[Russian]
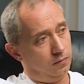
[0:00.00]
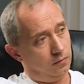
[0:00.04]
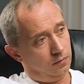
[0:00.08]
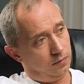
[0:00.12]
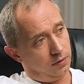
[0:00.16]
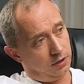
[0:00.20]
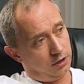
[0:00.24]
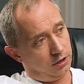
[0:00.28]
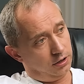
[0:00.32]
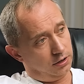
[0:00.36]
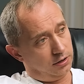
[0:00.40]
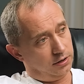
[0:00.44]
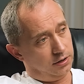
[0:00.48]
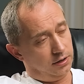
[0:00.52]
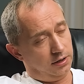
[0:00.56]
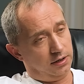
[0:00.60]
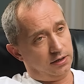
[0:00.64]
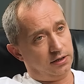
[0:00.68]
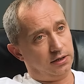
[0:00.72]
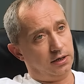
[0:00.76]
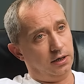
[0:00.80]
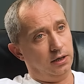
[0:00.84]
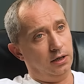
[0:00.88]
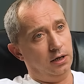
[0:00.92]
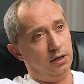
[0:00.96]
пожалуйста,
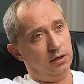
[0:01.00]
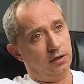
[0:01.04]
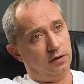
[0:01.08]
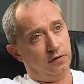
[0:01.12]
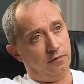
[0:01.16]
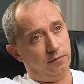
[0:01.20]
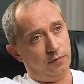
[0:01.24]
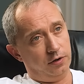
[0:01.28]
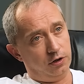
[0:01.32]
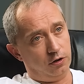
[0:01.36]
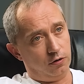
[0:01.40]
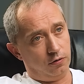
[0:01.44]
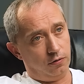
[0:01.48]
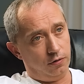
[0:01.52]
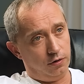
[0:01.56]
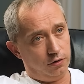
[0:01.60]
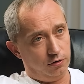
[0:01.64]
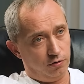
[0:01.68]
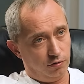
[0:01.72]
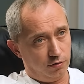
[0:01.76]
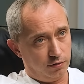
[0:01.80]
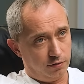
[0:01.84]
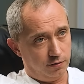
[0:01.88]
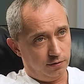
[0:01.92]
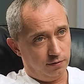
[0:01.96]
экскалатор в метро
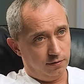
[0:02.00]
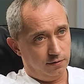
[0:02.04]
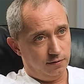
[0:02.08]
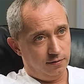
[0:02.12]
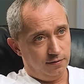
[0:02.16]
идет,